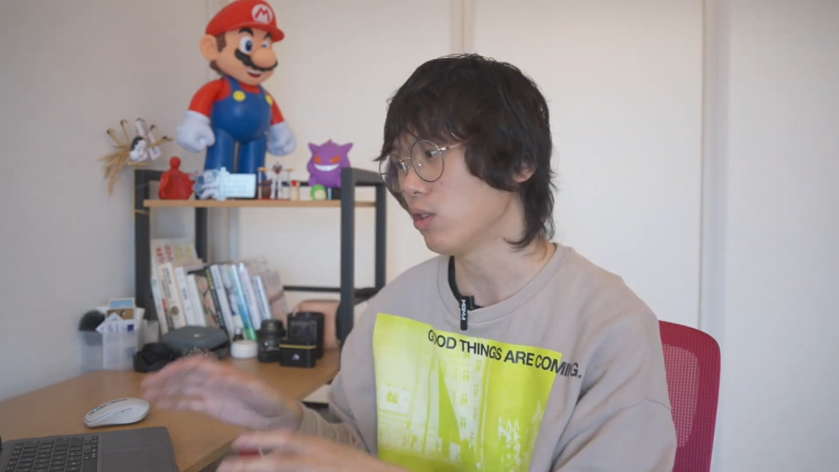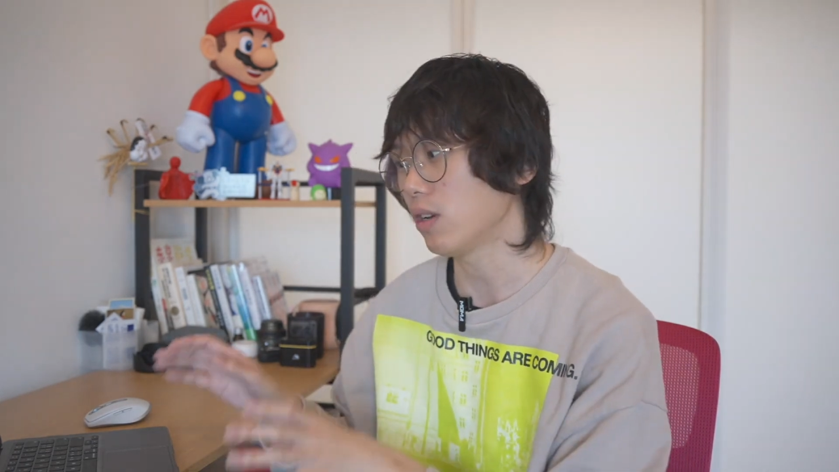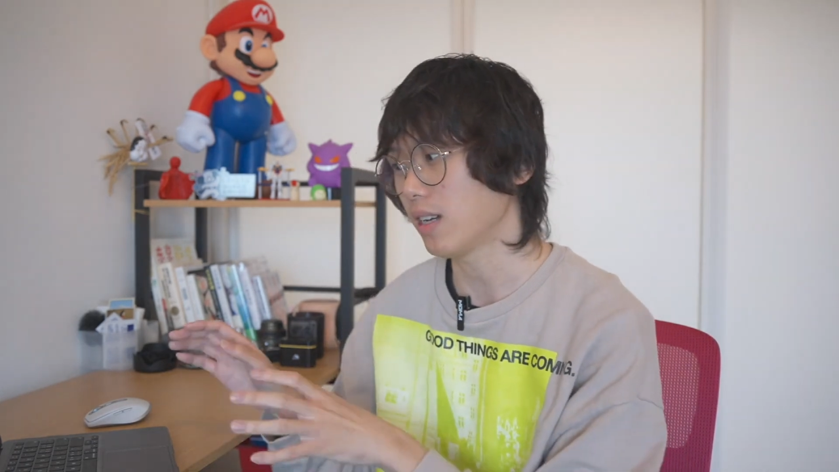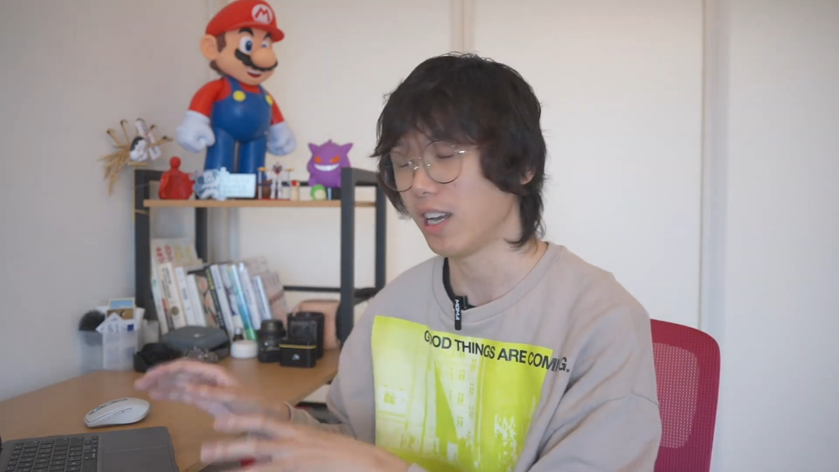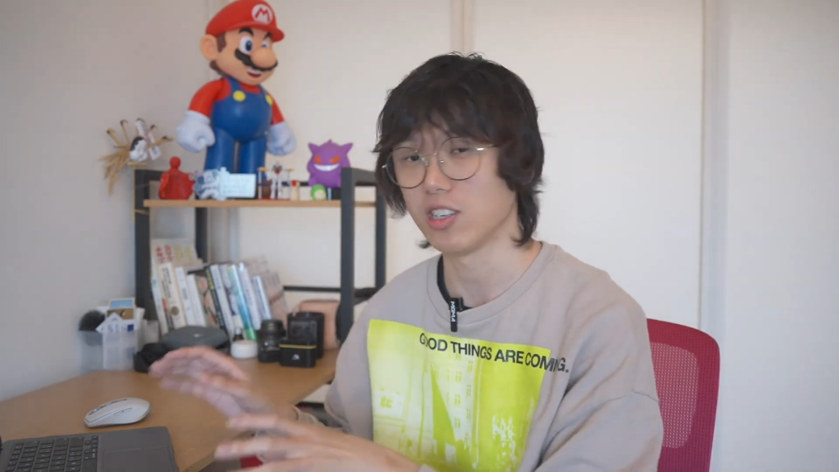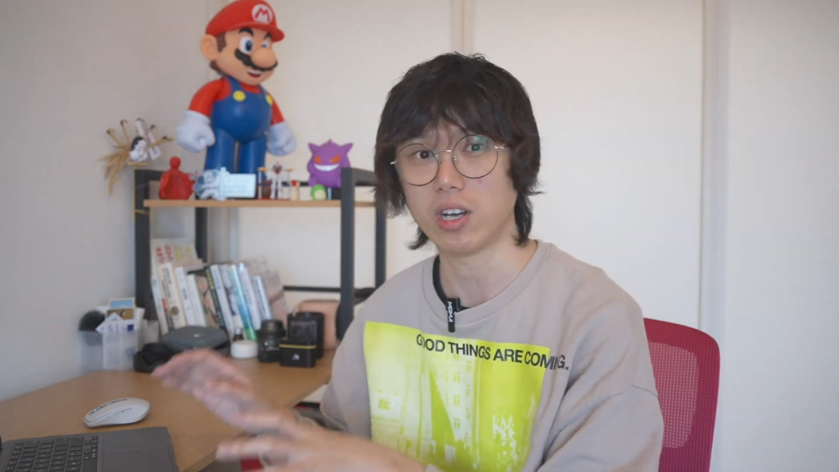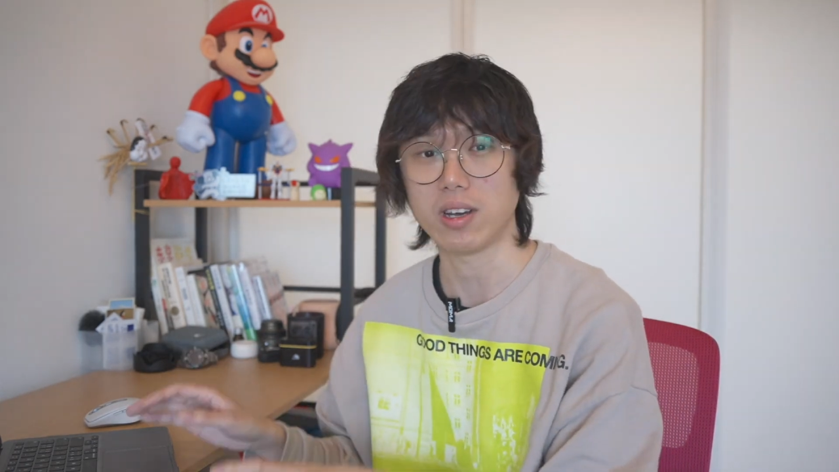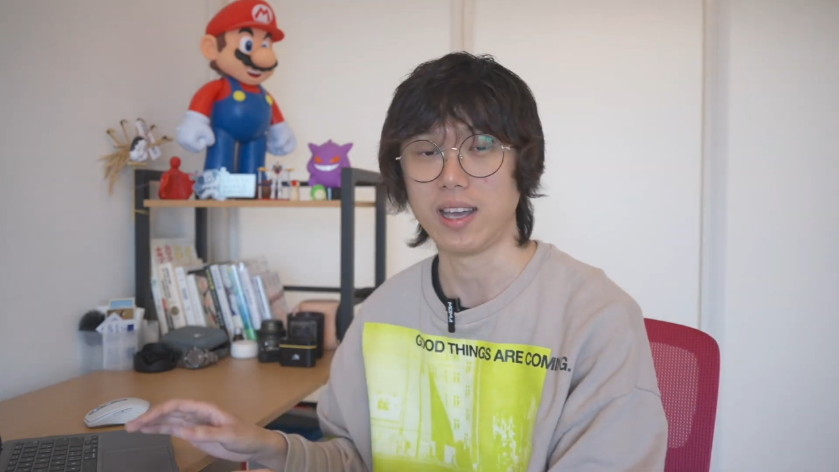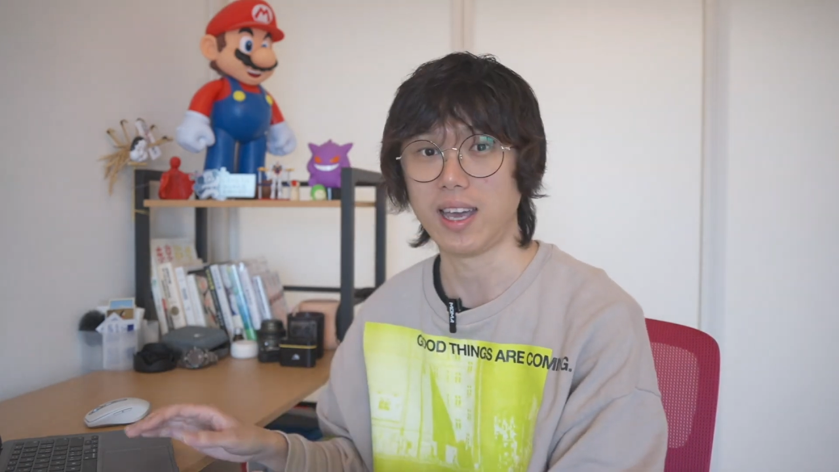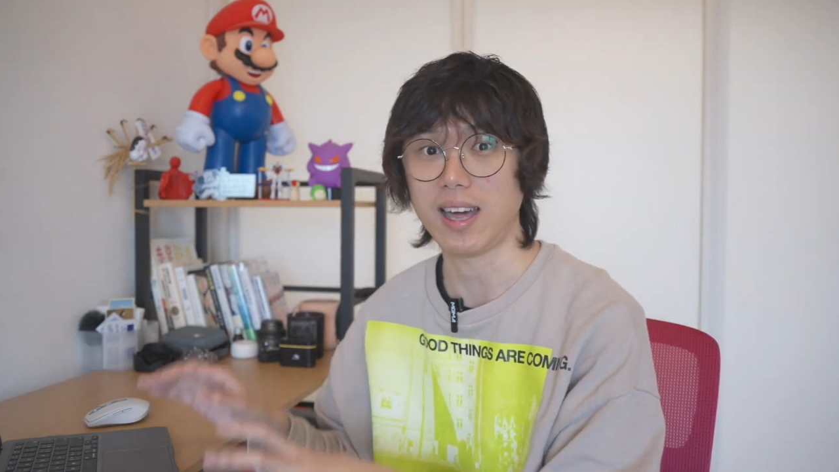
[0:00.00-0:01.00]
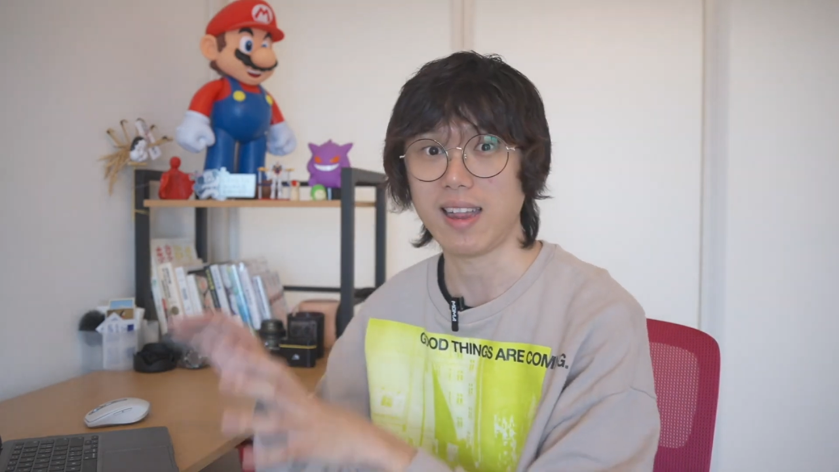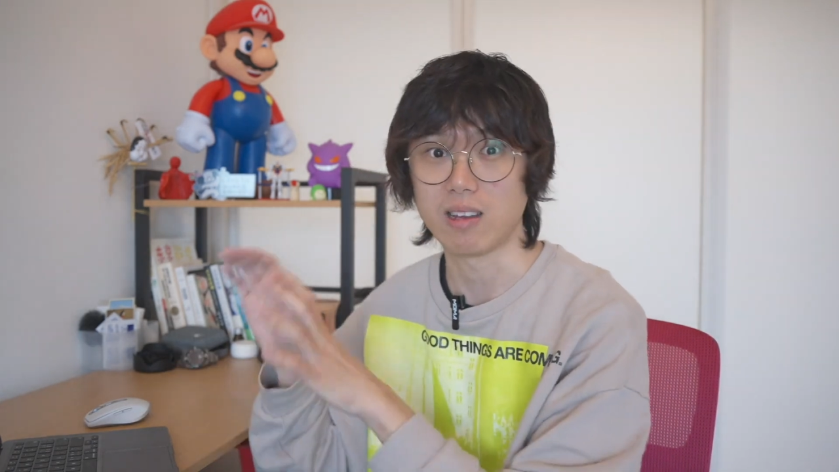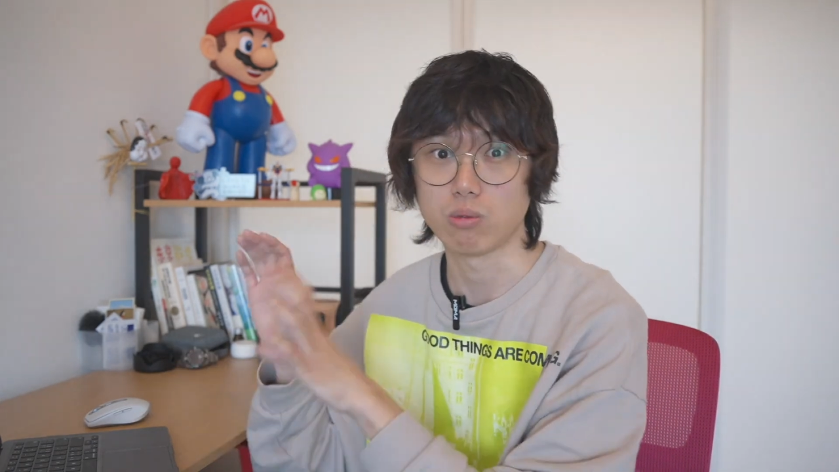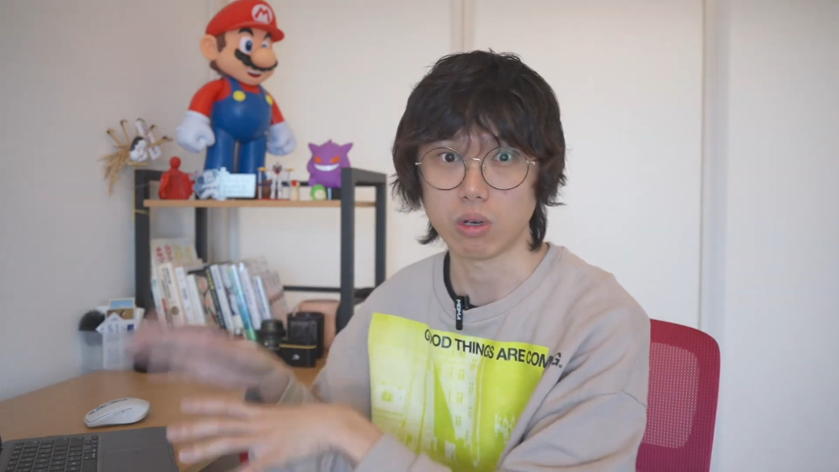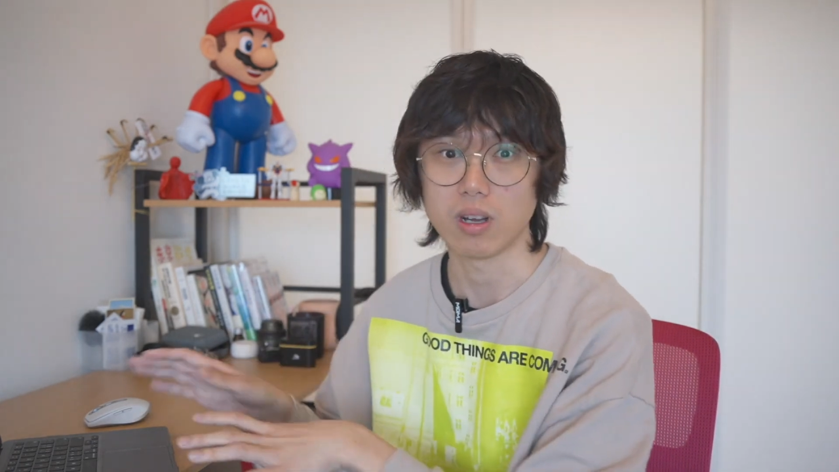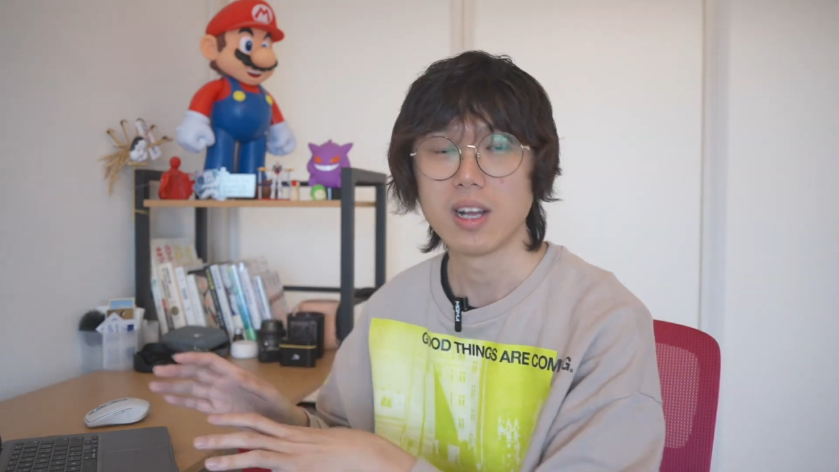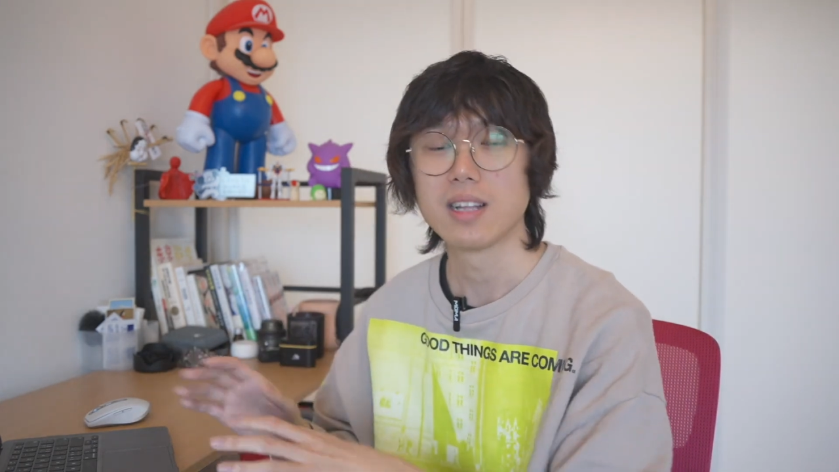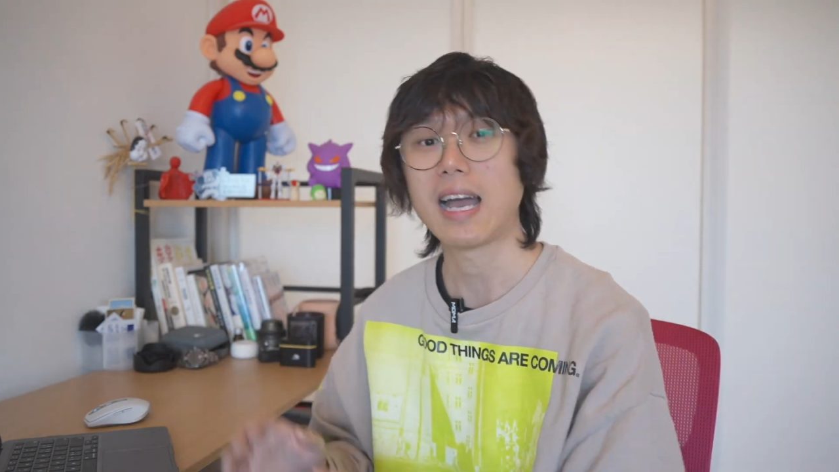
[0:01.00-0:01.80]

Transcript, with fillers: 全可以交给 AI 来做，